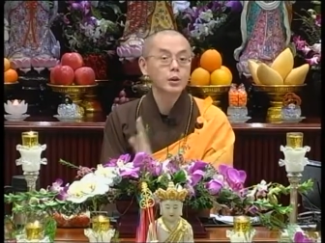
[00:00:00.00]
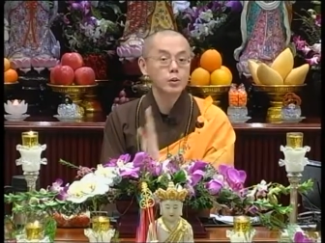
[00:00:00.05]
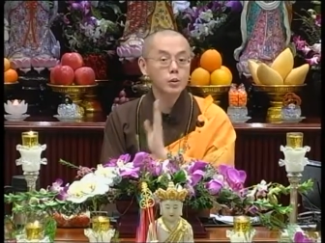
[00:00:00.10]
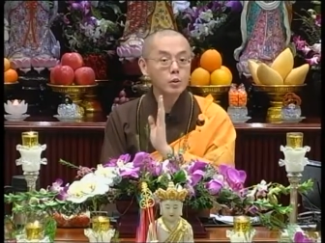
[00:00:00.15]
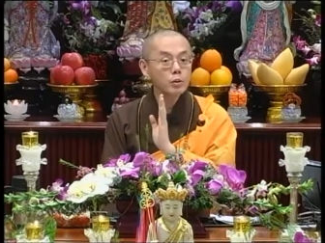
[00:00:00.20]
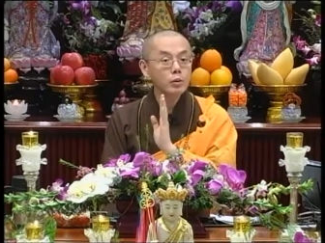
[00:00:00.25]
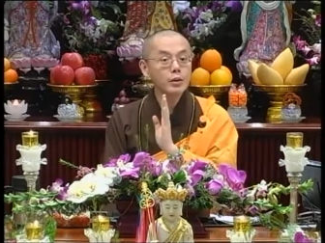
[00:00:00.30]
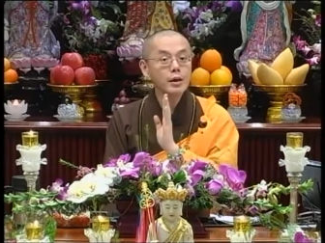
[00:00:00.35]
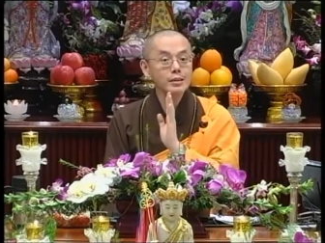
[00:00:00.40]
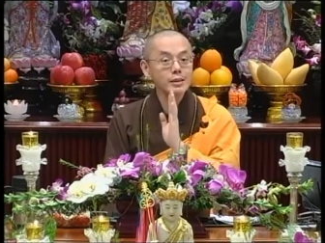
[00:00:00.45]
最
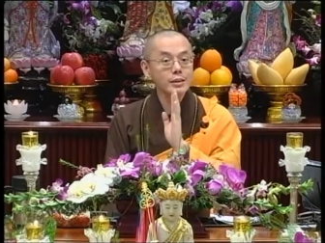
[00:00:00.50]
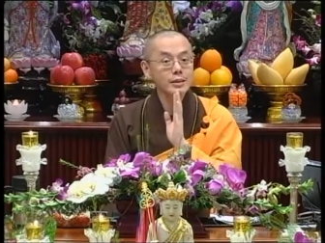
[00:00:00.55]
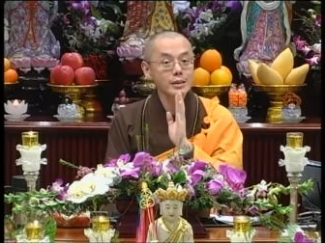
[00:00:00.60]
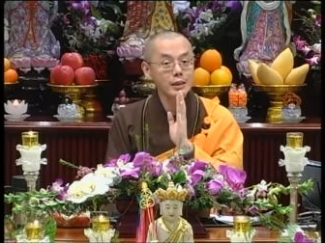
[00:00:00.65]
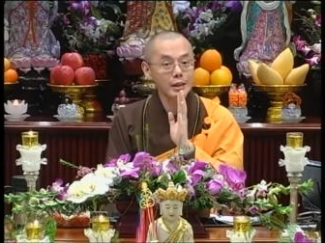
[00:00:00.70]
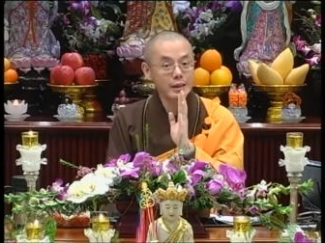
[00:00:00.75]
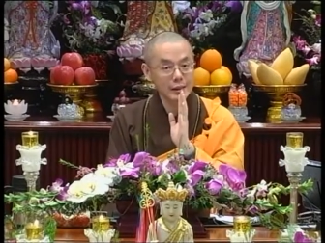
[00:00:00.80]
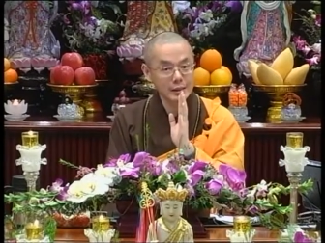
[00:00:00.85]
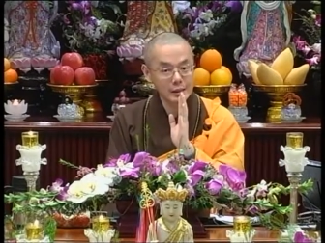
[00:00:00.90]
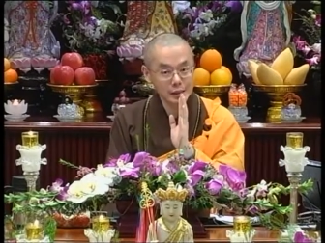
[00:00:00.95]
重要是
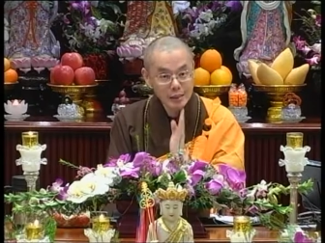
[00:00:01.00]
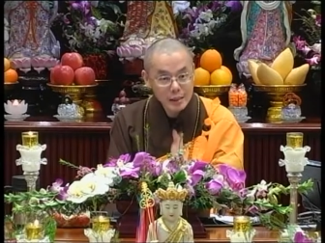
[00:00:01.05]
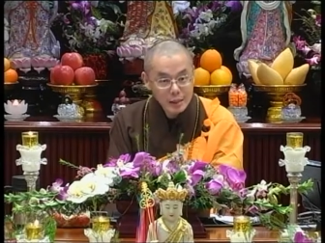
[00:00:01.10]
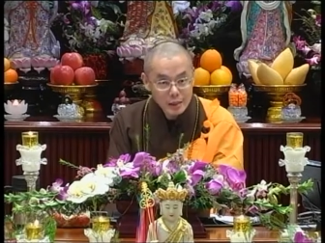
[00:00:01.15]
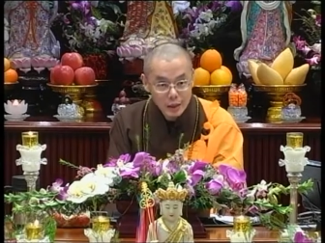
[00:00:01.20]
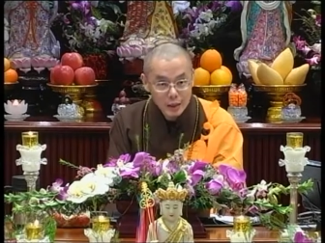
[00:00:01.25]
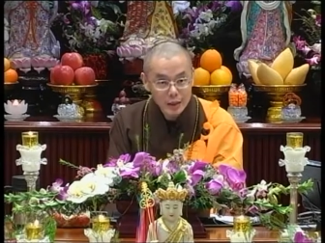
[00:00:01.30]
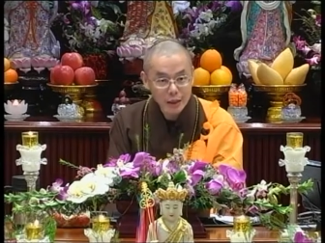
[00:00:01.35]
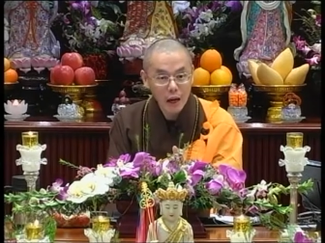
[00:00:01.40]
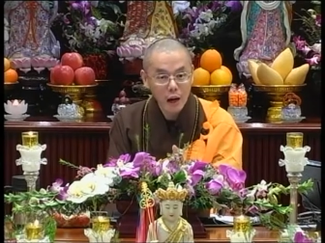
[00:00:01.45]
你的心
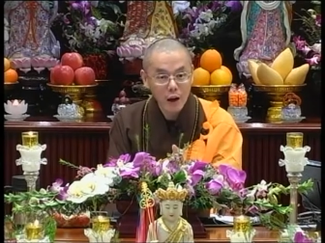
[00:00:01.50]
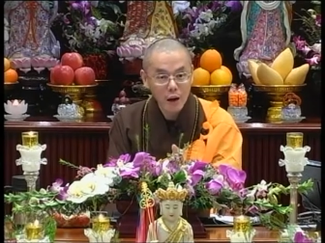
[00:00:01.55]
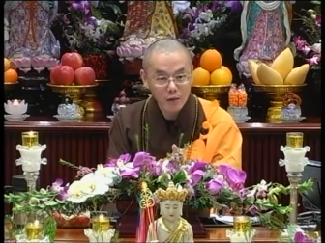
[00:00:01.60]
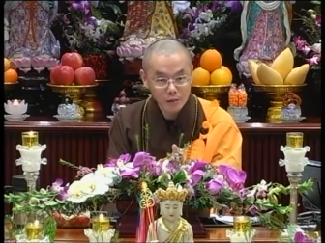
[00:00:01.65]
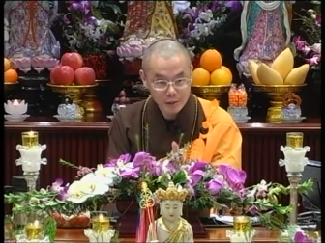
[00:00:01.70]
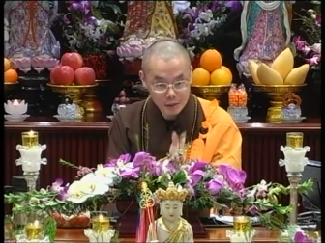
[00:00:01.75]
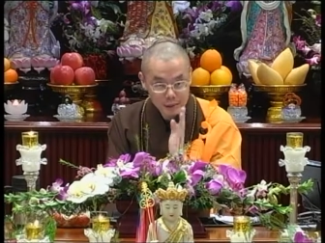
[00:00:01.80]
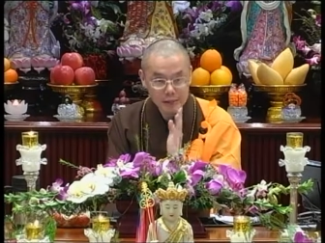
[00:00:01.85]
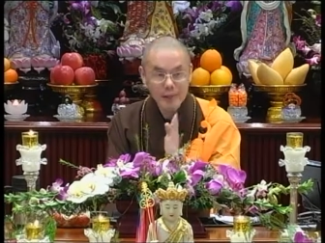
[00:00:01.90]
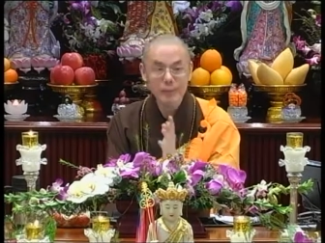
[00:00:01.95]
很好，
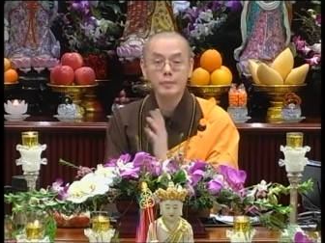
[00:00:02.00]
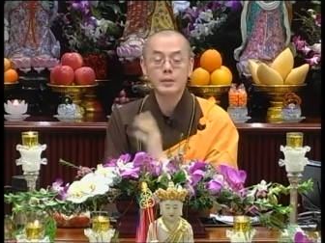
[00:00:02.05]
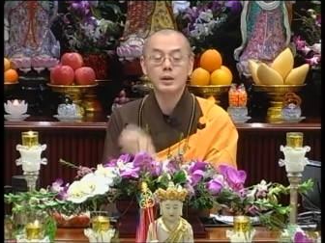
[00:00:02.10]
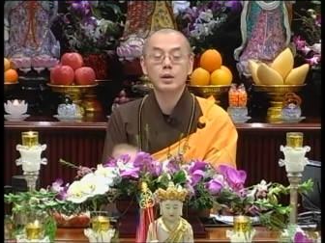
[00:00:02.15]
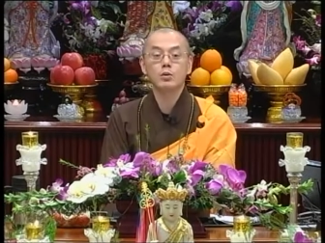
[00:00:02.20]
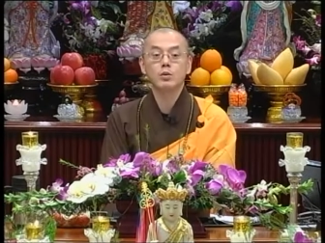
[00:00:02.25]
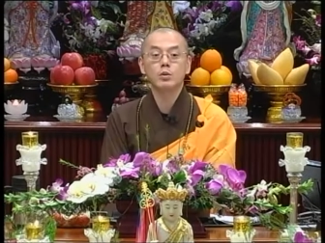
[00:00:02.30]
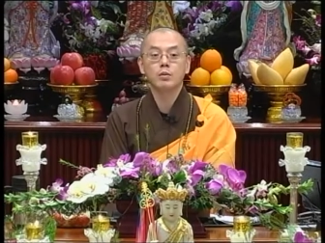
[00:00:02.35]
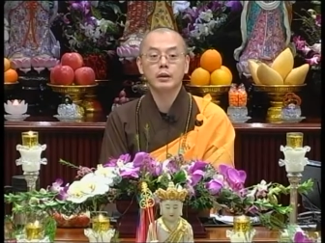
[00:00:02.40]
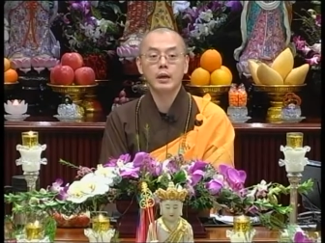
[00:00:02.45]
现在比较
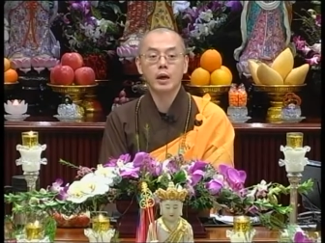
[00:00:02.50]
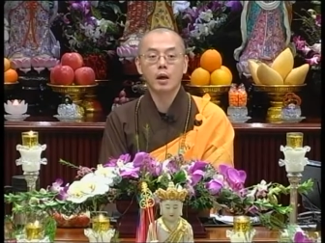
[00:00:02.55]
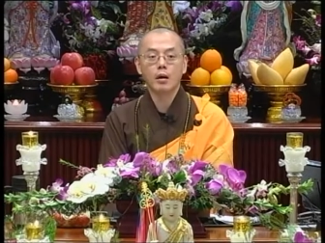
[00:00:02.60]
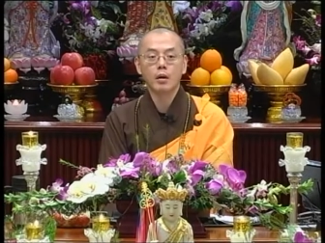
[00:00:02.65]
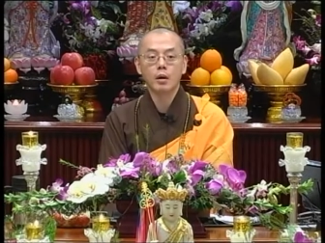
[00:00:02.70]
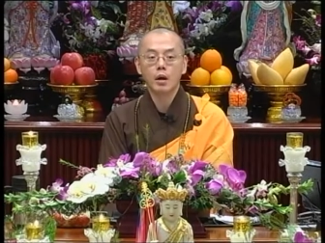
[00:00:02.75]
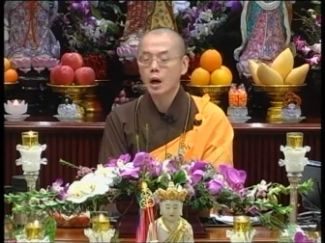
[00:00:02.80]
重要。